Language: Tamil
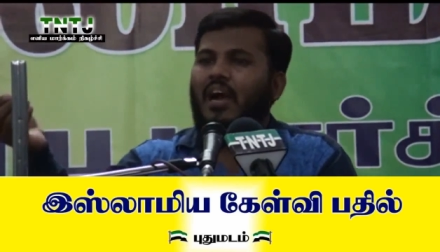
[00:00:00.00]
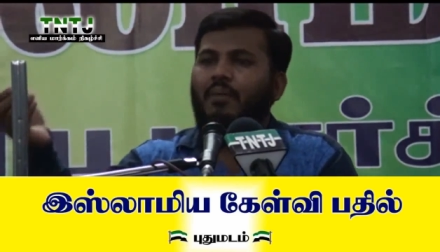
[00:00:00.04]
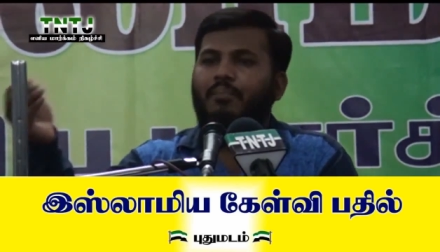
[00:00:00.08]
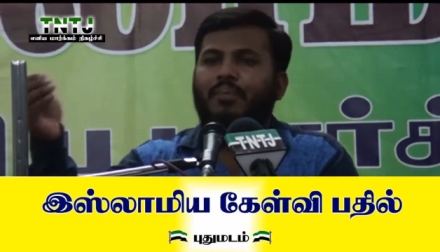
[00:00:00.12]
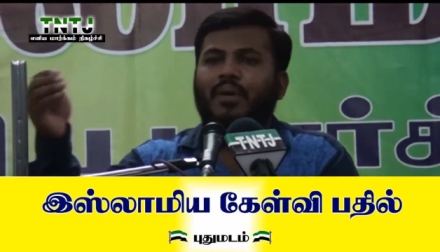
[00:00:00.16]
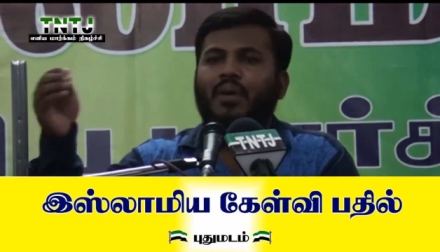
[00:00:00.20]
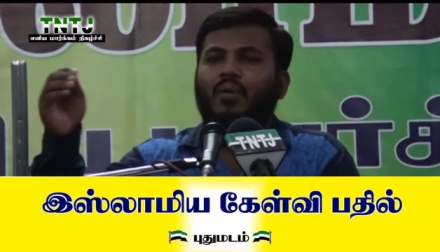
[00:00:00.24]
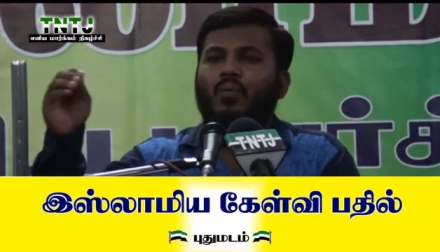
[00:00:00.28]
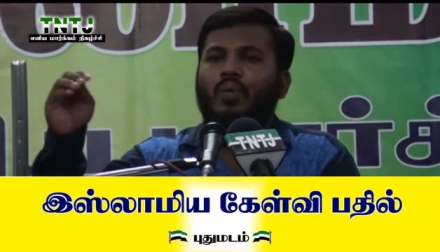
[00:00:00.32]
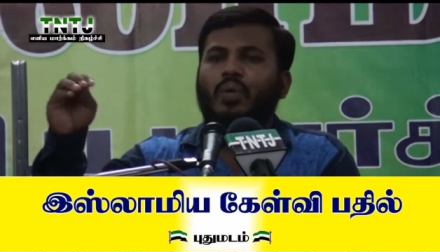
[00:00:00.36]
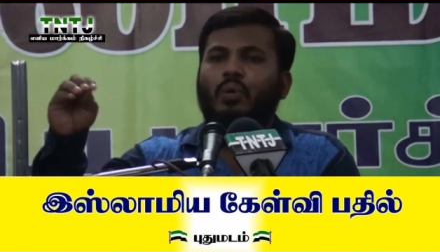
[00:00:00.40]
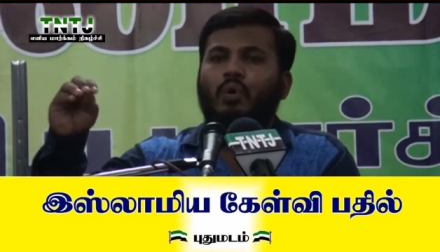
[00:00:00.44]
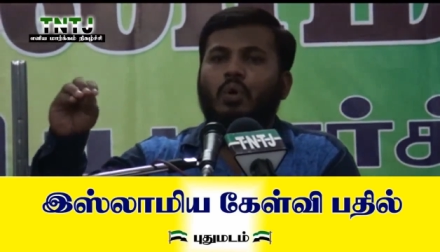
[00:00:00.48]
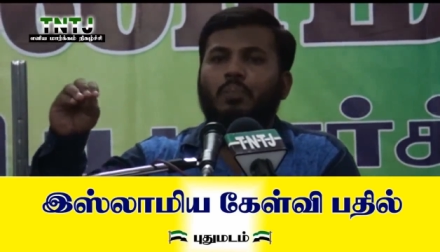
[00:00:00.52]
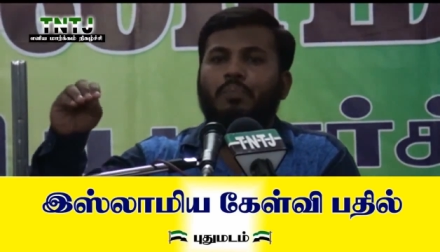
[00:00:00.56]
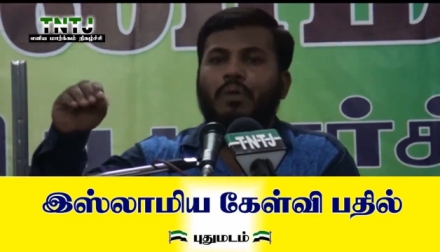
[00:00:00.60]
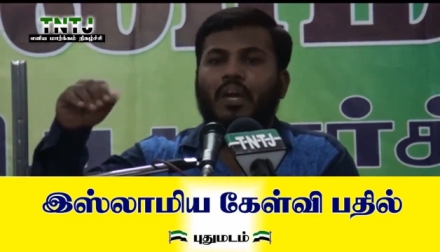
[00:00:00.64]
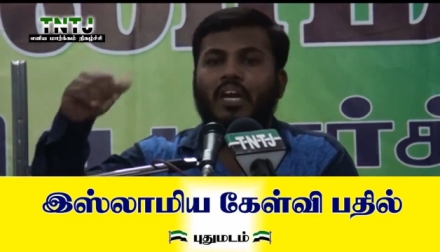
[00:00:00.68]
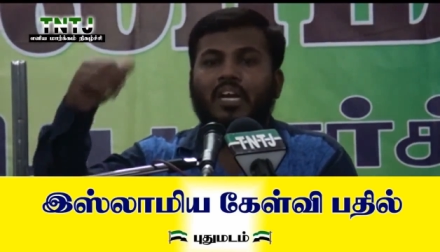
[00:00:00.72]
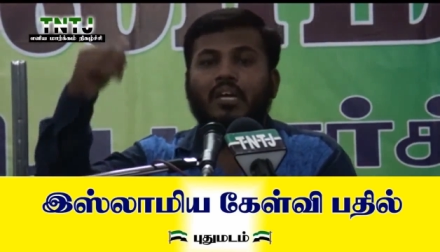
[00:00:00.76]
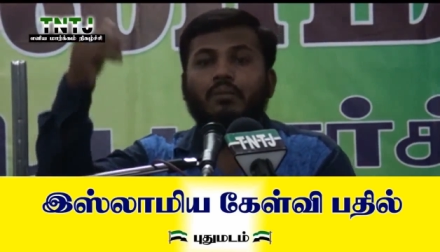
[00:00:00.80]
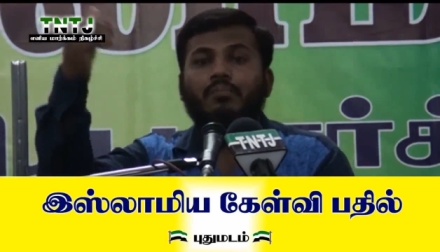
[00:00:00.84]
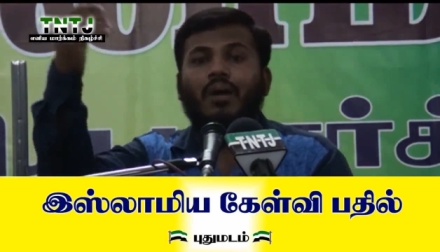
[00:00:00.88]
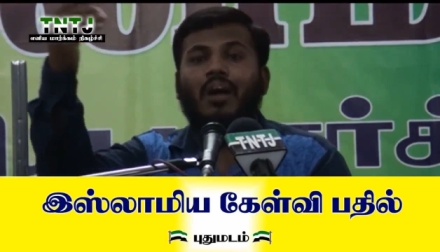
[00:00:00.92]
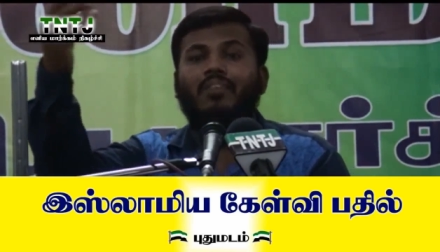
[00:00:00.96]
சாப்பிடக்கூடிய ஒரு
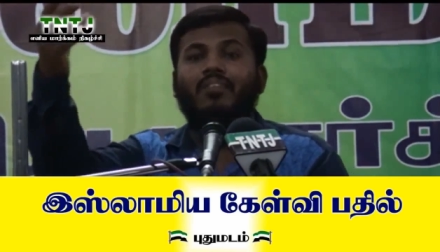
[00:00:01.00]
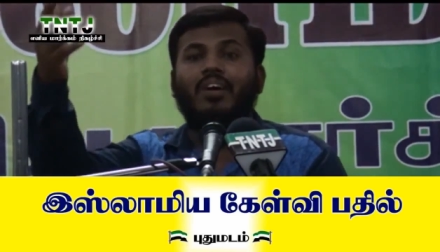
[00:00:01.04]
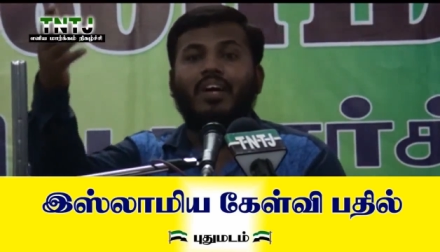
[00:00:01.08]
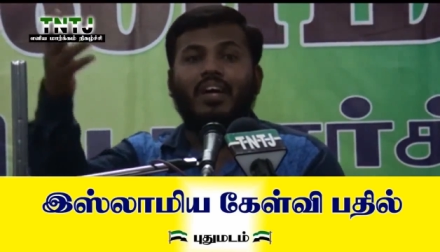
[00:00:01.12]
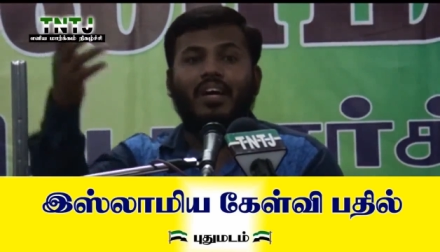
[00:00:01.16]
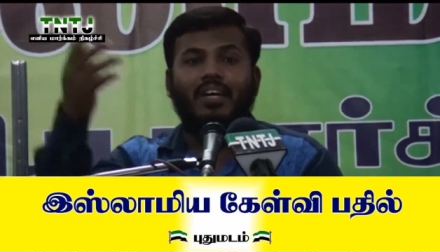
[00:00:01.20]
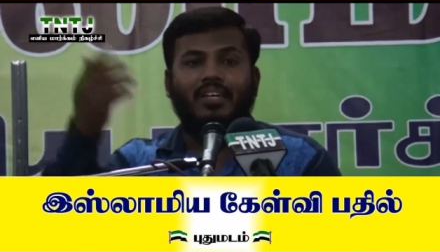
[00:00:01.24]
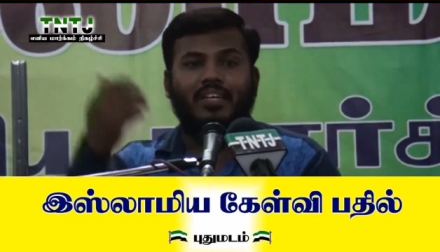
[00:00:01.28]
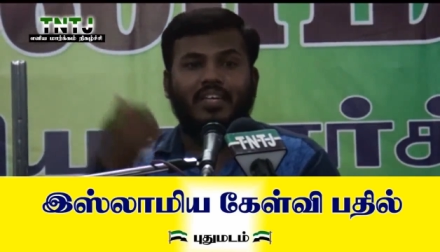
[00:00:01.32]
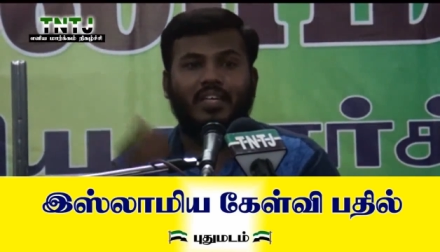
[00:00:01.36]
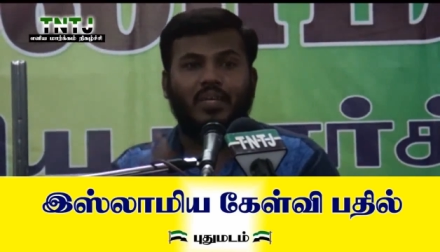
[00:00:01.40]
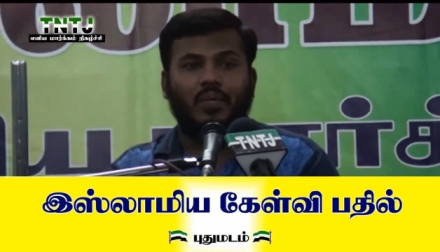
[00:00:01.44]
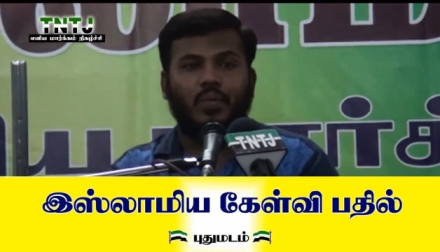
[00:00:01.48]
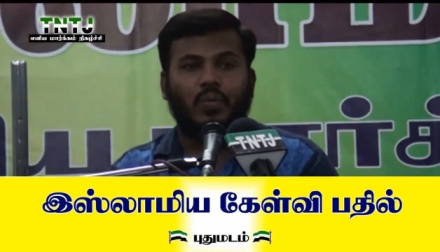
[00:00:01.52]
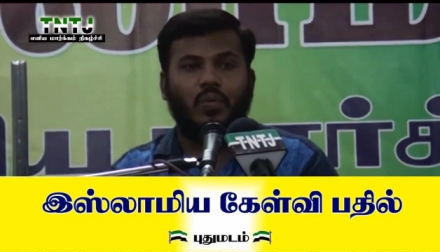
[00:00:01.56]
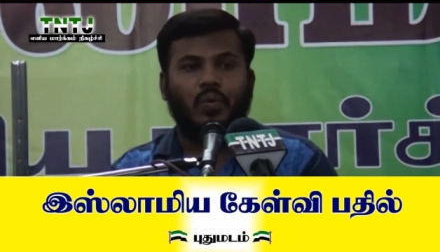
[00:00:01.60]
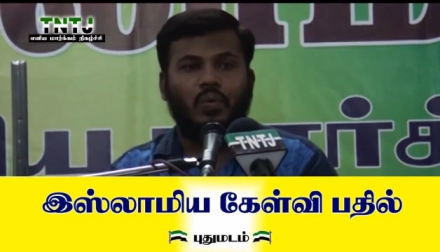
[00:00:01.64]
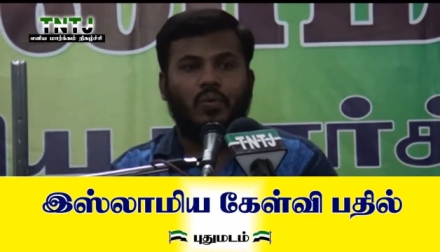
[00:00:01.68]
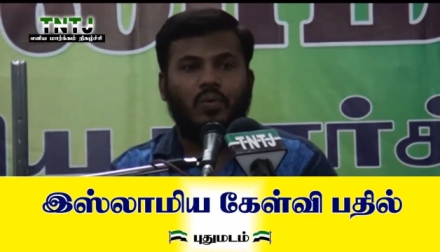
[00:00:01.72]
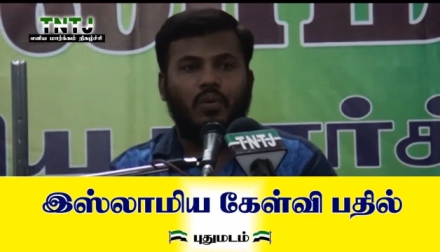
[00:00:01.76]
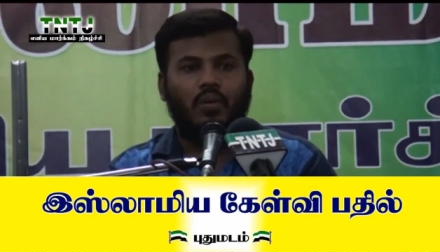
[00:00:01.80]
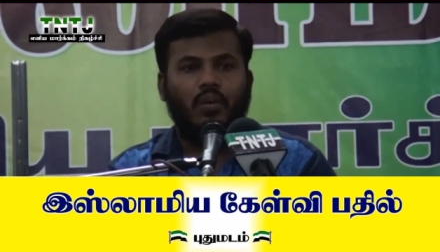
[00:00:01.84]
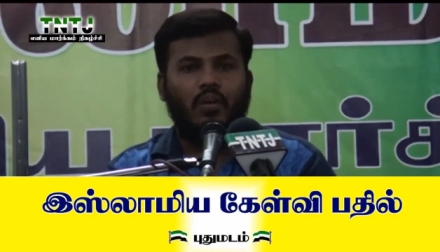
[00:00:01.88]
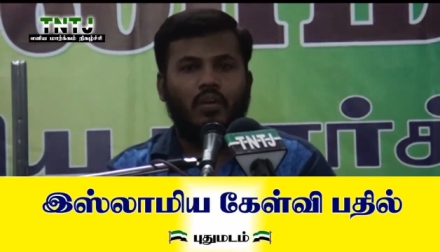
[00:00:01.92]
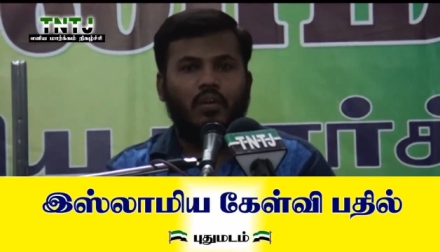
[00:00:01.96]
பழக்கம் அவங்கள்ட்ட
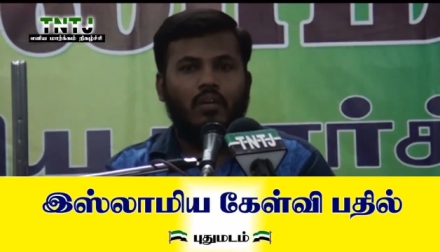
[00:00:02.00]
இருக்கும்